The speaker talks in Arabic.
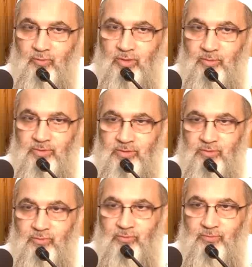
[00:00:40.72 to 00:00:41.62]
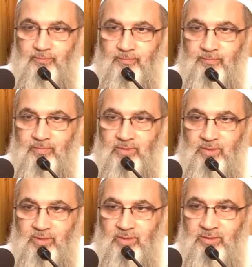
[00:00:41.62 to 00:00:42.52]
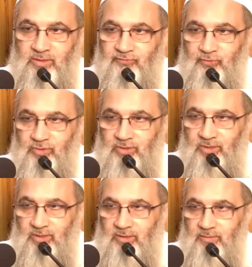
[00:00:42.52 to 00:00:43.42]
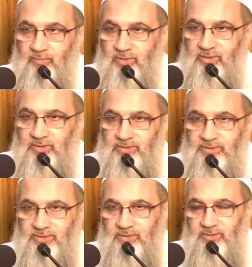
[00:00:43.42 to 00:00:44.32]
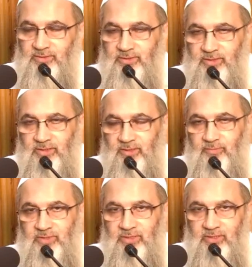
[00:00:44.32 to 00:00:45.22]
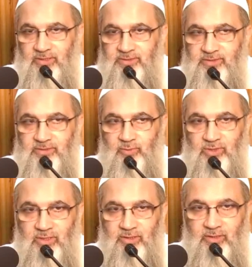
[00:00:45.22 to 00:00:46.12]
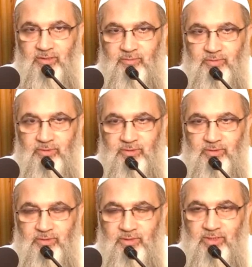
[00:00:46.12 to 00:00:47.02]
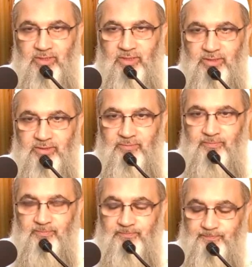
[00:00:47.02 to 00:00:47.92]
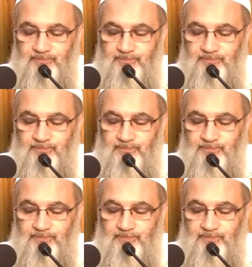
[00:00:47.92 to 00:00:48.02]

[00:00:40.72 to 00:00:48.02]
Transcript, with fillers: وأمره أن يفك بني إسرائيل من الأسر والعذاب الأليم